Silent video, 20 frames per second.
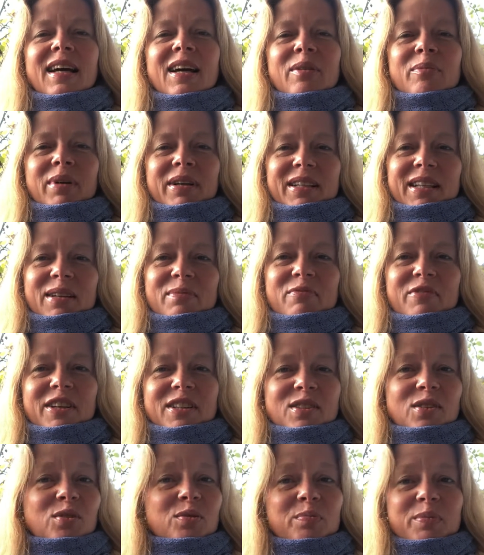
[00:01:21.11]
bei dem
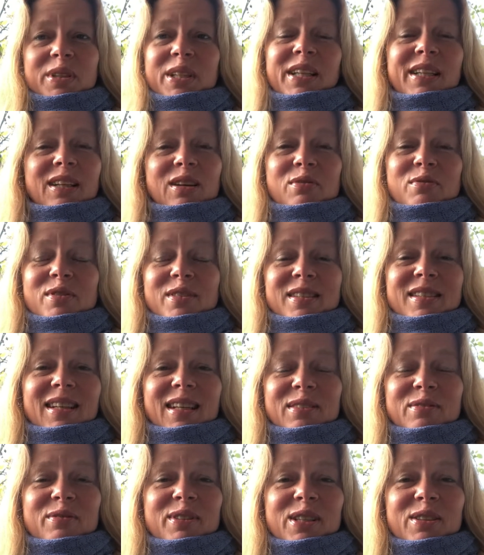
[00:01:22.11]
Wetter unbedingt draußen
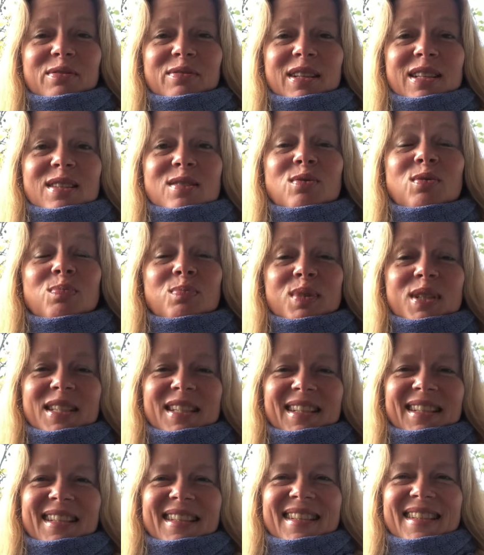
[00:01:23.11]
sein will und wenn es nur ein
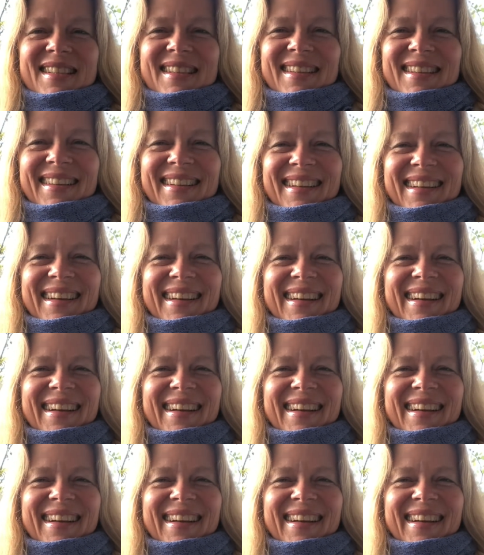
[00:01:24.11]
bisschen ist. Ja?